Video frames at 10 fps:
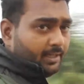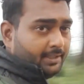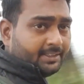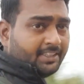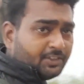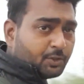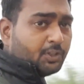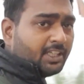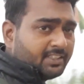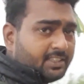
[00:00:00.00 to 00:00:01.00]
इतनी
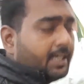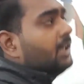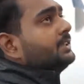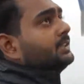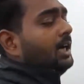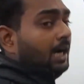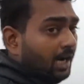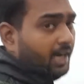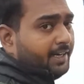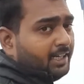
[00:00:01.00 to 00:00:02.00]
सुंदर सी जगह
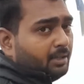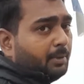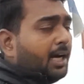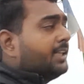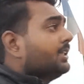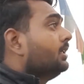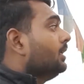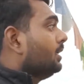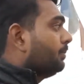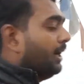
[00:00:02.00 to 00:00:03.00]
जहाँ आने के बाद
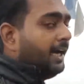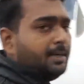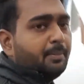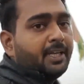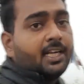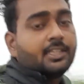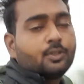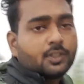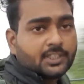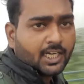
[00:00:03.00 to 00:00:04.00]
भाई मेरा दिल
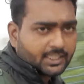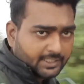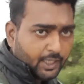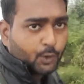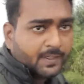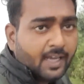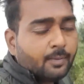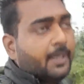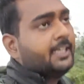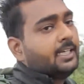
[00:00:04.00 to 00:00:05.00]
तो तार तार हो गया
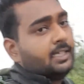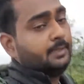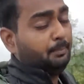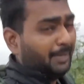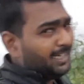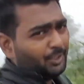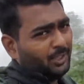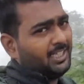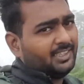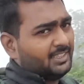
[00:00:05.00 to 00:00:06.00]
भाई का मन नहीं हो
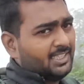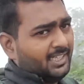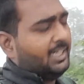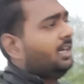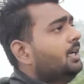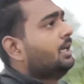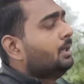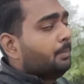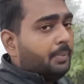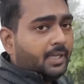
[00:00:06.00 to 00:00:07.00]
रहा यहाँ से जाने का
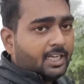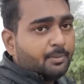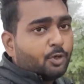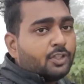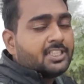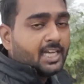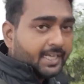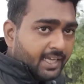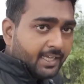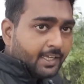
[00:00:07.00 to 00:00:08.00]
पर हमको
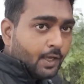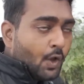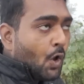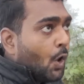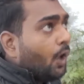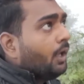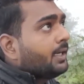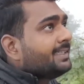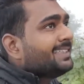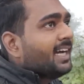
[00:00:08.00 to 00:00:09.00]
जाना है
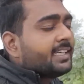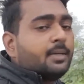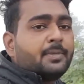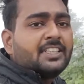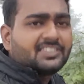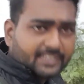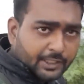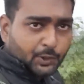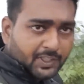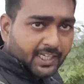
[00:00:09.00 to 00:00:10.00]
और जाके अपना स्टे
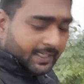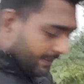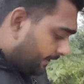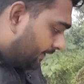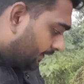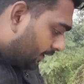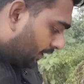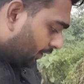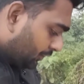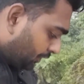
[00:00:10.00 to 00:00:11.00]
ढूंढना है
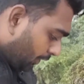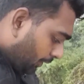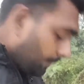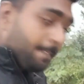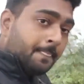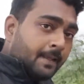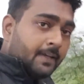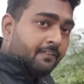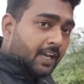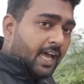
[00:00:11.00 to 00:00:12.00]
सो so,
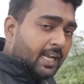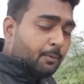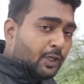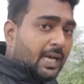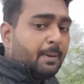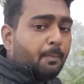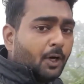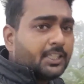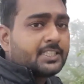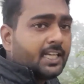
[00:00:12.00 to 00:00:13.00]
फिलहाल हमको यहाँ पे
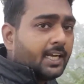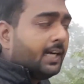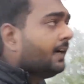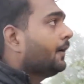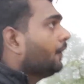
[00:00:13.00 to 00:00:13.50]
बहुत अच्छा लगा